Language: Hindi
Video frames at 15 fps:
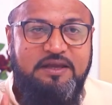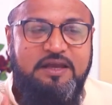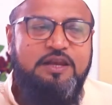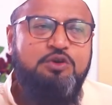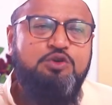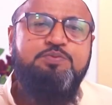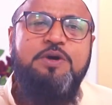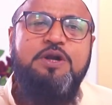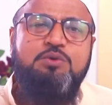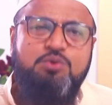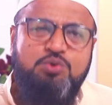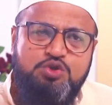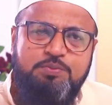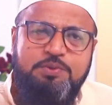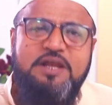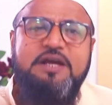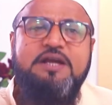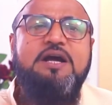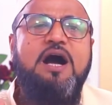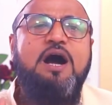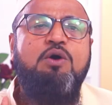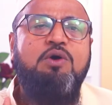यदि उस पर कुछ भी
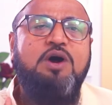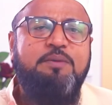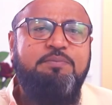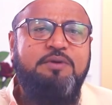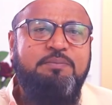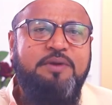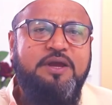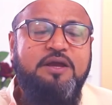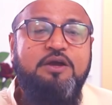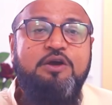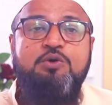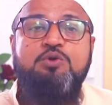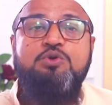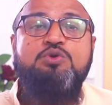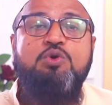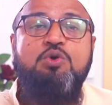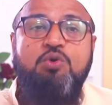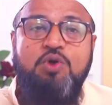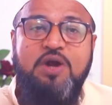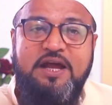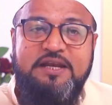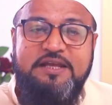लिखा हो अरबी में उसको
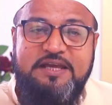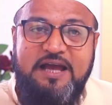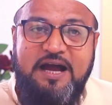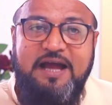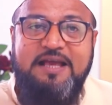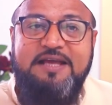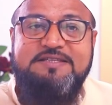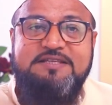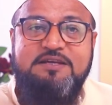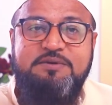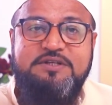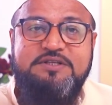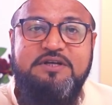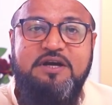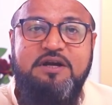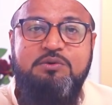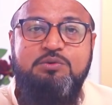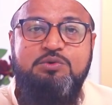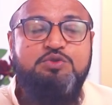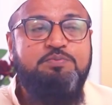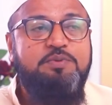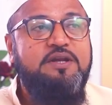कुरान की आयत समझकर
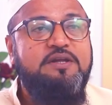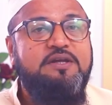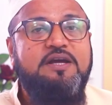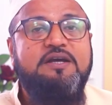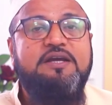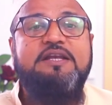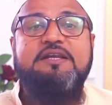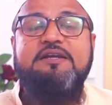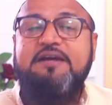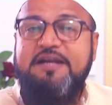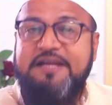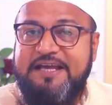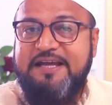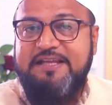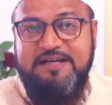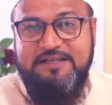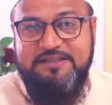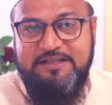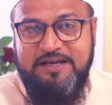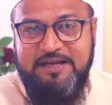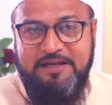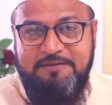उस पर यकीन कर लिया
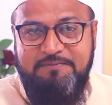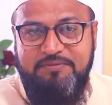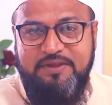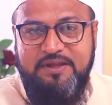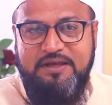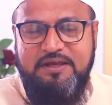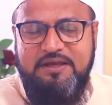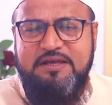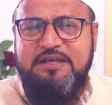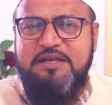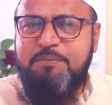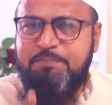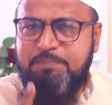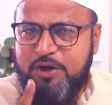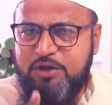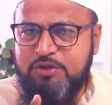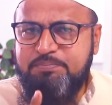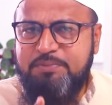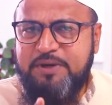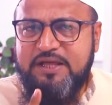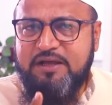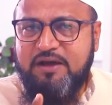जाता है ये
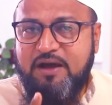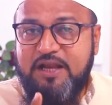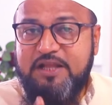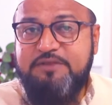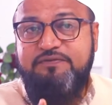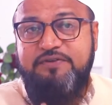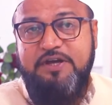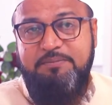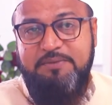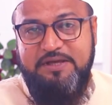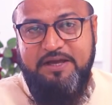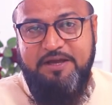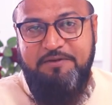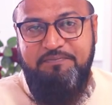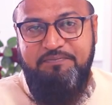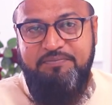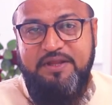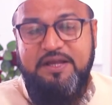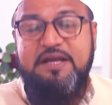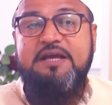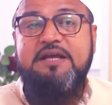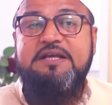बहुत बड़ी गलत फहमी है
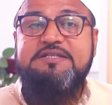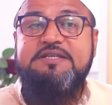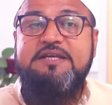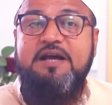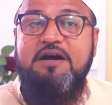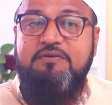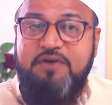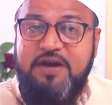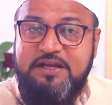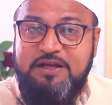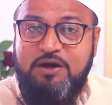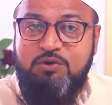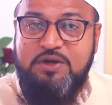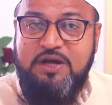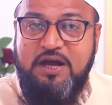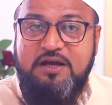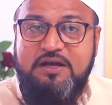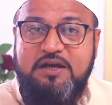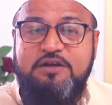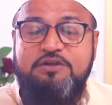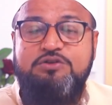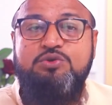इसी का फायदा
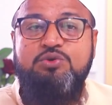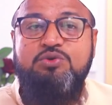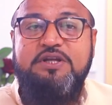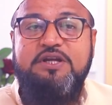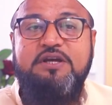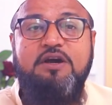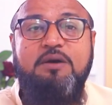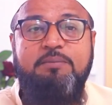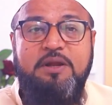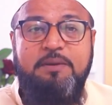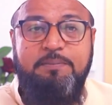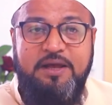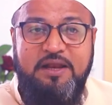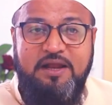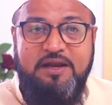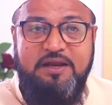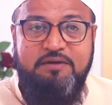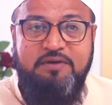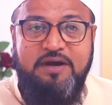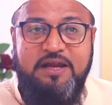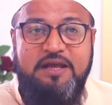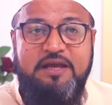उठाकर झूठी खबरें फैलाने
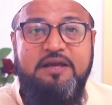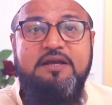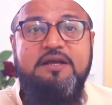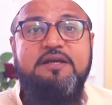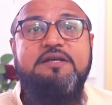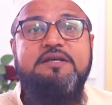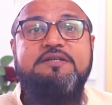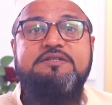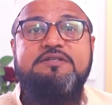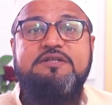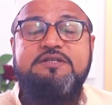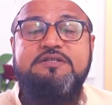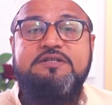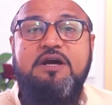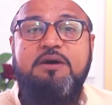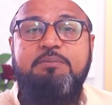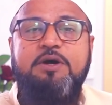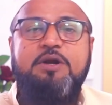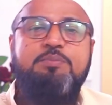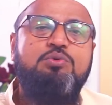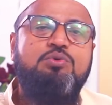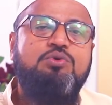वाले इस चीज का
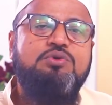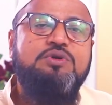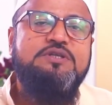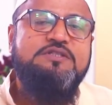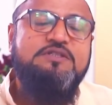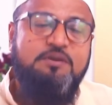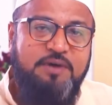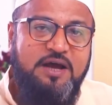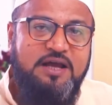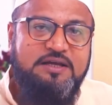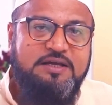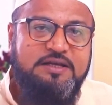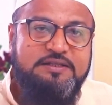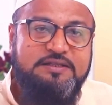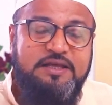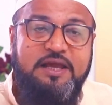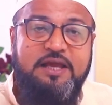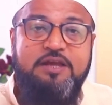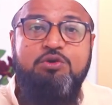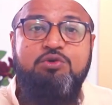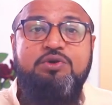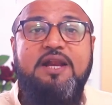भरपूर इस्तेमाल करते
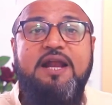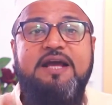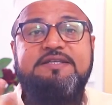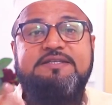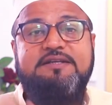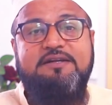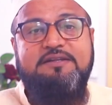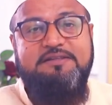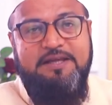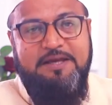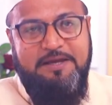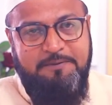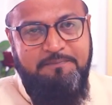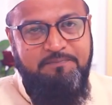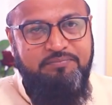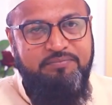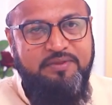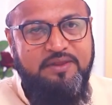हैं यूटिलाइज करते हैं